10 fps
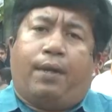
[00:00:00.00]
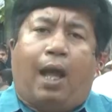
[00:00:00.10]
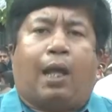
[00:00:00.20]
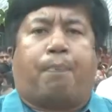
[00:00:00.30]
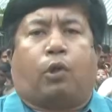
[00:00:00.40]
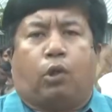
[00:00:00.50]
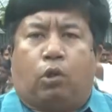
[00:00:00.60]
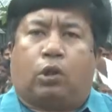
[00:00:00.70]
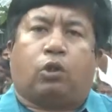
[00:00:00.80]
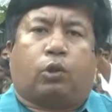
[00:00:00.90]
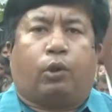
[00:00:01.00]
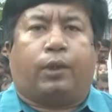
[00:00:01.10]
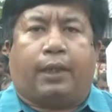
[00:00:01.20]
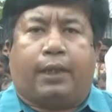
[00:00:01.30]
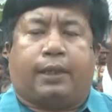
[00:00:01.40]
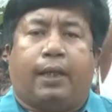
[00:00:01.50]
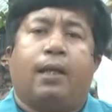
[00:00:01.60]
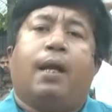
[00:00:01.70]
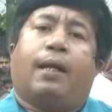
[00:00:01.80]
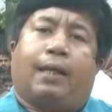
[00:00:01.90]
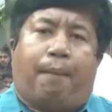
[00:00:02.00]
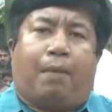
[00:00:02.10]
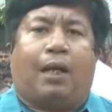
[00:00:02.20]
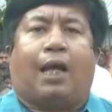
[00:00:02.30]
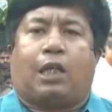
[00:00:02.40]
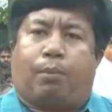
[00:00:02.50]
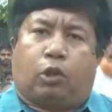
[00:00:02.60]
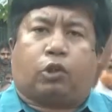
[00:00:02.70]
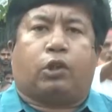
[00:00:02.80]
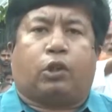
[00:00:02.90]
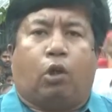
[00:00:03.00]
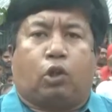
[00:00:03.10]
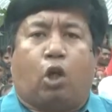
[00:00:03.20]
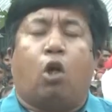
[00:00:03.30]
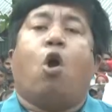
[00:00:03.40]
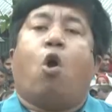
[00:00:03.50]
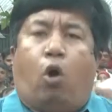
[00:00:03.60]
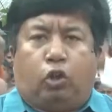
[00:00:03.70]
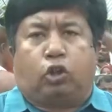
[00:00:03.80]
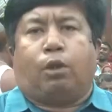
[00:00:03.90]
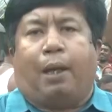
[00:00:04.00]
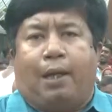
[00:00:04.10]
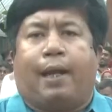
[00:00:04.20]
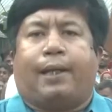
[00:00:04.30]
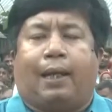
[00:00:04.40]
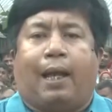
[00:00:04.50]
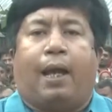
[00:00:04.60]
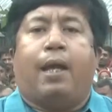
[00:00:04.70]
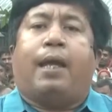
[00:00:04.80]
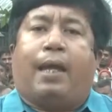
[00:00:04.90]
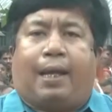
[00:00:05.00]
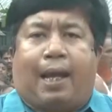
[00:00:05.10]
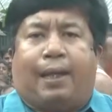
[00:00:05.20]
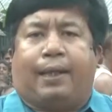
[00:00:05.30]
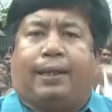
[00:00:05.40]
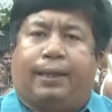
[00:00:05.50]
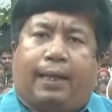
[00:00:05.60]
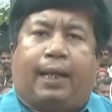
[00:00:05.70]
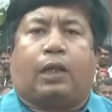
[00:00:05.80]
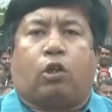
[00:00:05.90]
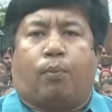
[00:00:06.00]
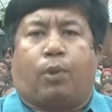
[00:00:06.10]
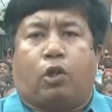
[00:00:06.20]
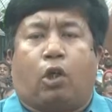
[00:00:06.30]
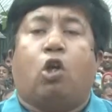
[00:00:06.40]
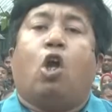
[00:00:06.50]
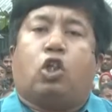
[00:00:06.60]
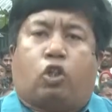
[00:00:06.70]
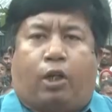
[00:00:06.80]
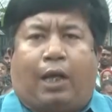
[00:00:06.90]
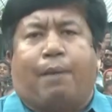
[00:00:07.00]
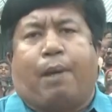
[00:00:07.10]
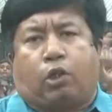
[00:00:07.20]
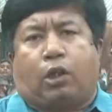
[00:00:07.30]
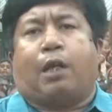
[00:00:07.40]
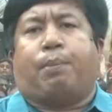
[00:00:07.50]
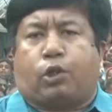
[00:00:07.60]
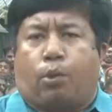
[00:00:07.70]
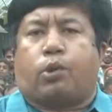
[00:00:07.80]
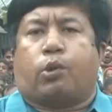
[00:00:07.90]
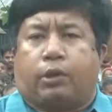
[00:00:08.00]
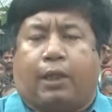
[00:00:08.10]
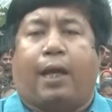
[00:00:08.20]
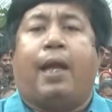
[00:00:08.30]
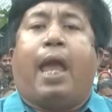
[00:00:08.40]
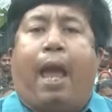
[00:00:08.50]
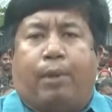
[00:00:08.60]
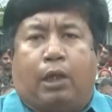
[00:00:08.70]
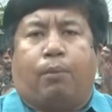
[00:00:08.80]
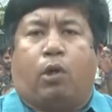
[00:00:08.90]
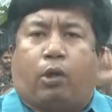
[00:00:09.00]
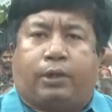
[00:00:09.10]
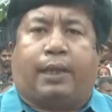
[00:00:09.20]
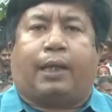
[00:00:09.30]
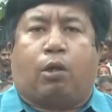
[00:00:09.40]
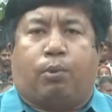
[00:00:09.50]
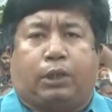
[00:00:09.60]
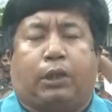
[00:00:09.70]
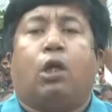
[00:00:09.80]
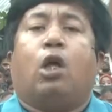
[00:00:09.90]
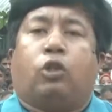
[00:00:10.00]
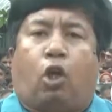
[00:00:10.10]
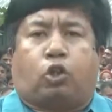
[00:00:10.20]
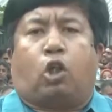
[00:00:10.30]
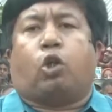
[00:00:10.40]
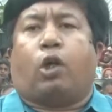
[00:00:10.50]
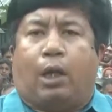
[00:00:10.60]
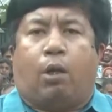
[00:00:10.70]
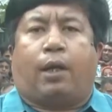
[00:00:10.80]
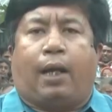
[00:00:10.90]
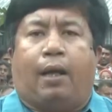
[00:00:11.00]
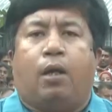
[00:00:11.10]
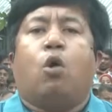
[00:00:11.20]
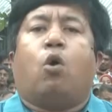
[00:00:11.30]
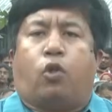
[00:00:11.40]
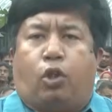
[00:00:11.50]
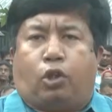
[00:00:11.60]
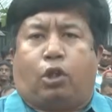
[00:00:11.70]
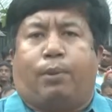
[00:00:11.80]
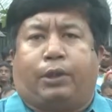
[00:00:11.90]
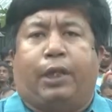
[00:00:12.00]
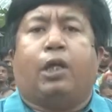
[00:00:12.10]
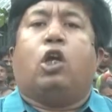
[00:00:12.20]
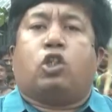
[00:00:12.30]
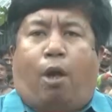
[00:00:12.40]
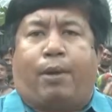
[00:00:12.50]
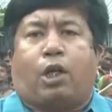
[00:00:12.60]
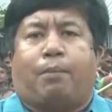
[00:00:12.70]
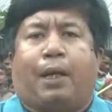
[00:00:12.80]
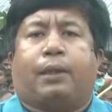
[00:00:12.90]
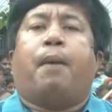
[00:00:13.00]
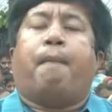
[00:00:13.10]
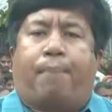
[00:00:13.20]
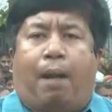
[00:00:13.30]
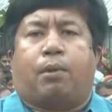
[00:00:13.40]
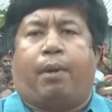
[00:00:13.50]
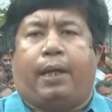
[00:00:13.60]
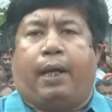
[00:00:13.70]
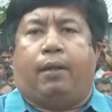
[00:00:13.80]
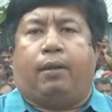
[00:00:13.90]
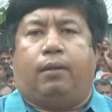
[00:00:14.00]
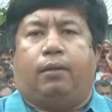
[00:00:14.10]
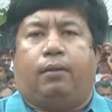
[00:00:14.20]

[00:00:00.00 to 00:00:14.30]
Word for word: নানা প্রতিকূলতা সত্ত্বেও টিকিয়েছে গ্রাম বাংলা হাজার বছর সংস্কৃতি অংশ ঐতিহ্যবাহী লাঠি খেলা এই খেলাটিকে টিকিয়ে রাখার জন্য প্রয়োজন সরকারি বেসরকারি পৃষ্ঠপোষকতা এমনটি মনে করছেন এখানে উপস্থিত দর্শক সহ খেলোয়াড়রা উজ্জ্বল চক্রবর্তী সময় সংবাদ ব্রাহ্মণবাড়িয়া